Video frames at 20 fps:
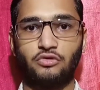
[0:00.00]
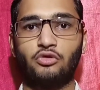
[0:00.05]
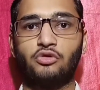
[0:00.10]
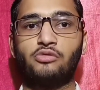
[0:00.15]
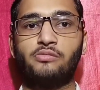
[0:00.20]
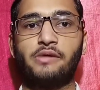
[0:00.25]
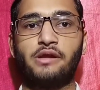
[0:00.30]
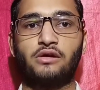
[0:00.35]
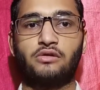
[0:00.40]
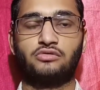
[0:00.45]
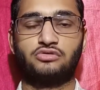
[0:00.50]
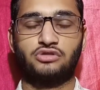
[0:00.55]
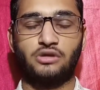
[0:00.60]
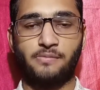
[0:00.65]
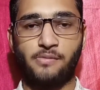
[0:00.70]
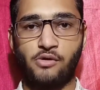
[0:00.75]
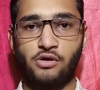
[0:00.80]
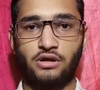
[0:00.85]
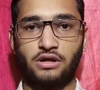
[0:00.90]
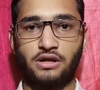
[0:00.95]
तो मेरे को
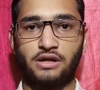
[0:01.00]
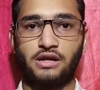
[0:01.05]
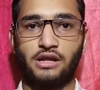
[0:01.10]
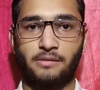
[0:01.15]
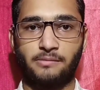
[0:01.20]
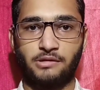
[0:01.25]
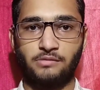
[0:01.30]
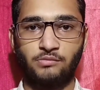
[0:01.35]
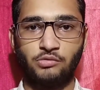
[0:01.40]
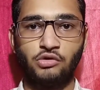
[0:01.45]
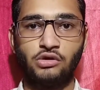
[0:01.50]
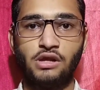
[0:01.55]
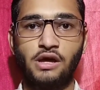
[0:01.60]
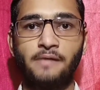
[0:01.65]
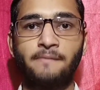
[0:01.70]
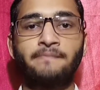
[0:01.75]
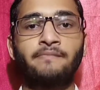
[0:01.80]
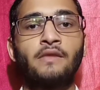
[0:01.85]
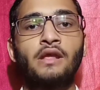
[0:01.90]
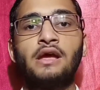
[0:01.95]
सपोर्ट करना मत
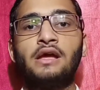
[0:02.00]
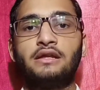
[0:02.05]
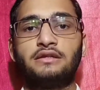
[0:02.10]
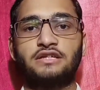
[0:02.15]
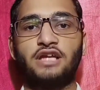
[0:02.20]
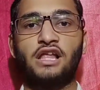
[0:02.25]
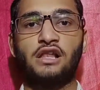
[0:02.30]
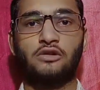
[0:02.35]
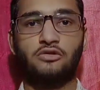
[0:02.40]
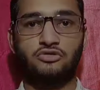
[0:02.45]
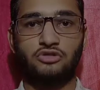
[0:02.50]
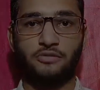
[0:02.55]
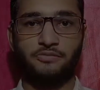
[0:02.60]
भूलना चैनल को